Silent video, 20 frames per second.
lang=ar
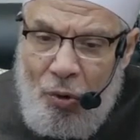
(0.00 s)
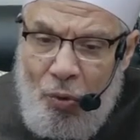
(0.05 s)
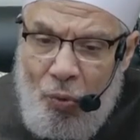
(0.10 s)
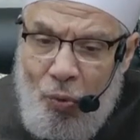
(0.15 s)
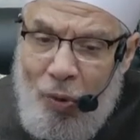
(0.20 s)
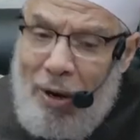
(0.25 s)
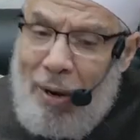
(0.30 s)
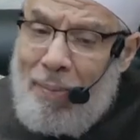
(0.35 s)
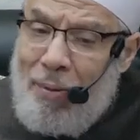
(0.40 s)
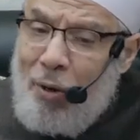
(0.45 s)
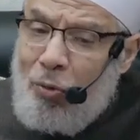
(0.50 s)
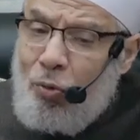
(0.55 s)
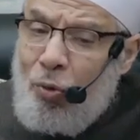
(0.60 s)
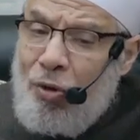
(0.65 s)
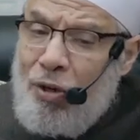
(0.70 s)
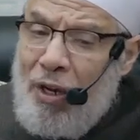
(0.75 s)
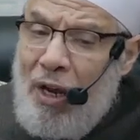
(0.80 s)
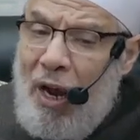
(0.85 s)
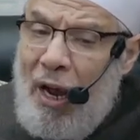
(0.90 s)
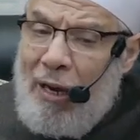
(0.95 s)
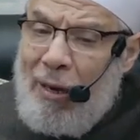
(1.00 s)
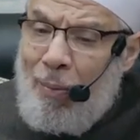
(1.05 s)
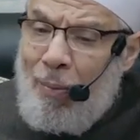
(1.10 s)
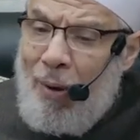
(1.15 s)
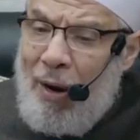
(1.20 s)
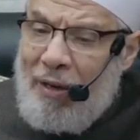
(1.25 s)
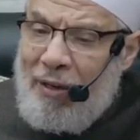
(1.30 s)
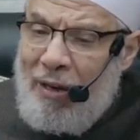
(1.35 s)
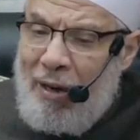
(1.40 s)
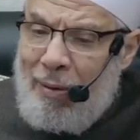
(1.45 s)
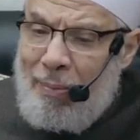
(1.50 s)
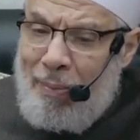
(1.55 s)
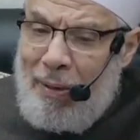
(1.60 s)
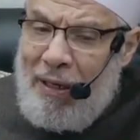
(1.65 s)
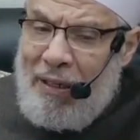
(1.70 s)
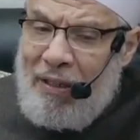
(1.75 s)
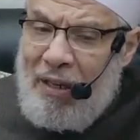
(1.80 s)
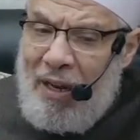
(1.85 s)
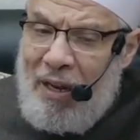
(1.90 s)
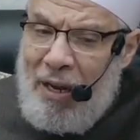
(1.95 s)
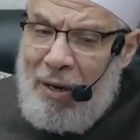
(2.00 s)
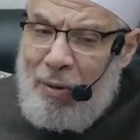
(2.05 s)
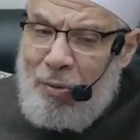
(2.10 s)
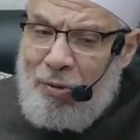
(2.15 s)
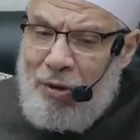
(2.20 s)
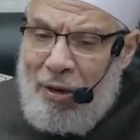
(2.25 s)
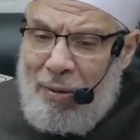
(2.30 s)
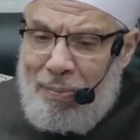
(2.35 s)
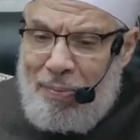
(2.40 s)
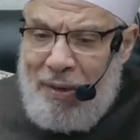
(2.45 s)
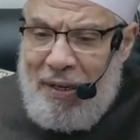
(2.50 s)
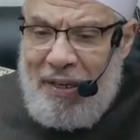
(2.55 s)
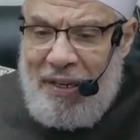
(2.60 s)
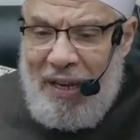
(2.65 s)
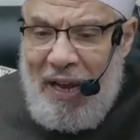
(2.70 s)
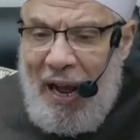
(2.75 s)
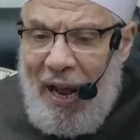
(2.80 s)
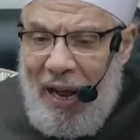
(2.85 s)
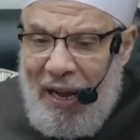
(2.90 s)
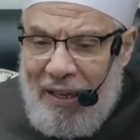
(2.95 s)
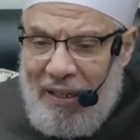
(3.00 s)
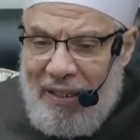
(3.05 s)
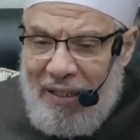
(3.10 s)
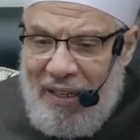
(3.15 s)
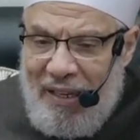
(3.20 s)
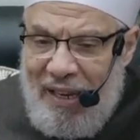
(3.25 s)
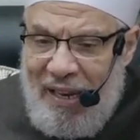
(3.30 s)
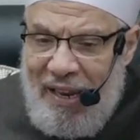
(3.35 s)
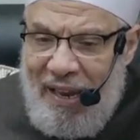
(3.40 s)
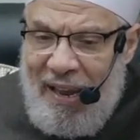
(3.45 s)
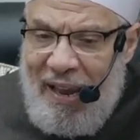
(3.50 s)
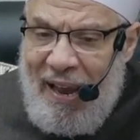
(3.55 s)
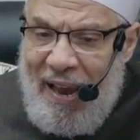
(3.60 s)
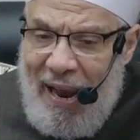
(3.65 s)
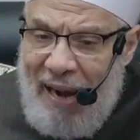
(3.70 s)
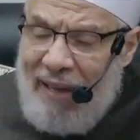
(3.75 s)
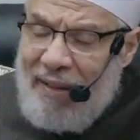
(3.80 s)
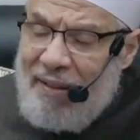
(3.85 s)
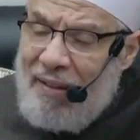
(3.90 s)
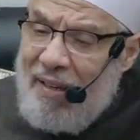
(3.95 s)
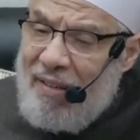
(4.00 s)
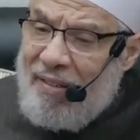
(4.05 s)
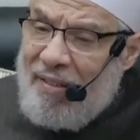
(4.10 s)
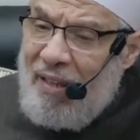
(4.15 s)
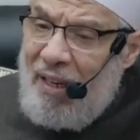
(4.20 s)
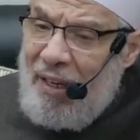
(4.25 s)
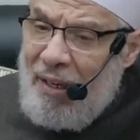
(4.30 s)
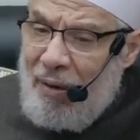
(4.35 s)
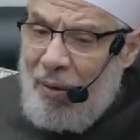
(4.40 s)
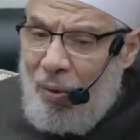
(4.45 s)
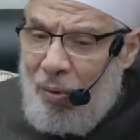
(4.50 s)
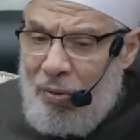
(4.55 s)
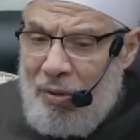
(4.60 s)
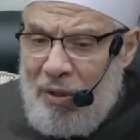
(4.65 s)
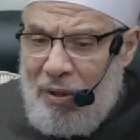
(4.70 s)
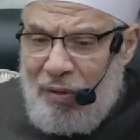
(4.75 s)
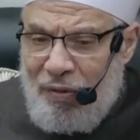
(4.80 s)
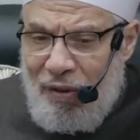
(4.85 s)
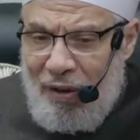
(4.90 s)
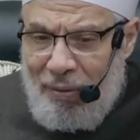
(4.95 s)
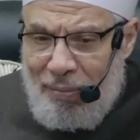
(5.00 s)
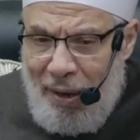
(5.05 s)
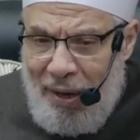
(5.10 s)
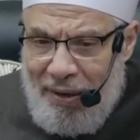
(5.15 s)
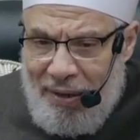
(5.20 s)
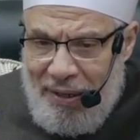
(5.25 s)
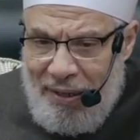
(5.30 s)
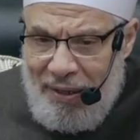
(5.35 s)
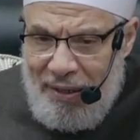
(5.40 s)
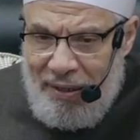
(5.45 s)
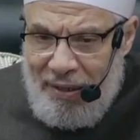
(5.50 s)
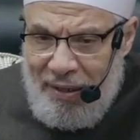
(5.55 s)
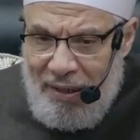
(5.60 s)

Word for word: ولم يكن يعلم أن البيت لا يوجد به أحد هل تستحق نصف المهر